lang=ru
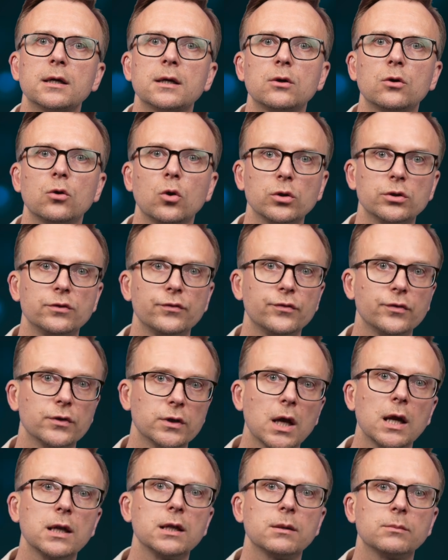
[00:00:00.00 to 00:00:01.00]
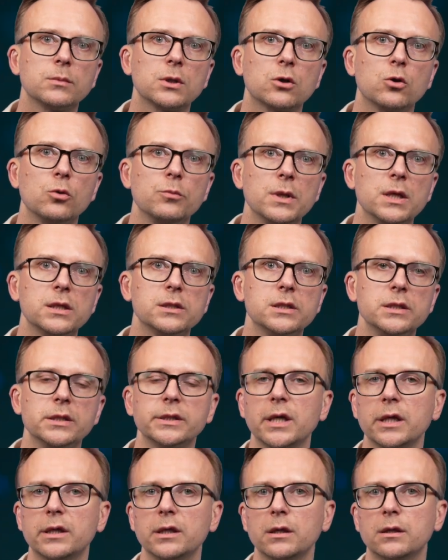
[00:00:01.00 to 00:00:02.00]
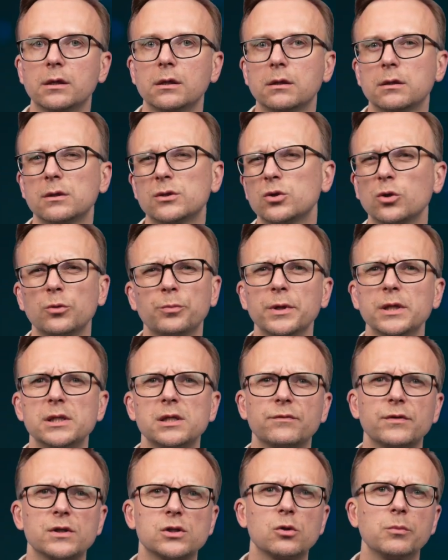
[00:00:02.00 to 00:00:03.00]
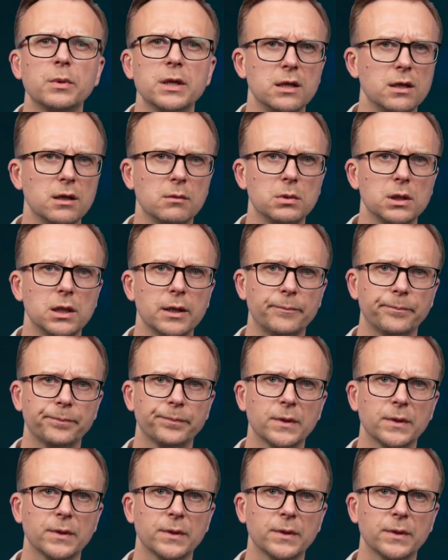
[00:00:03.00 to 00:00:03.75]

хоть в финальном документе никаких сюрпризов особо не было.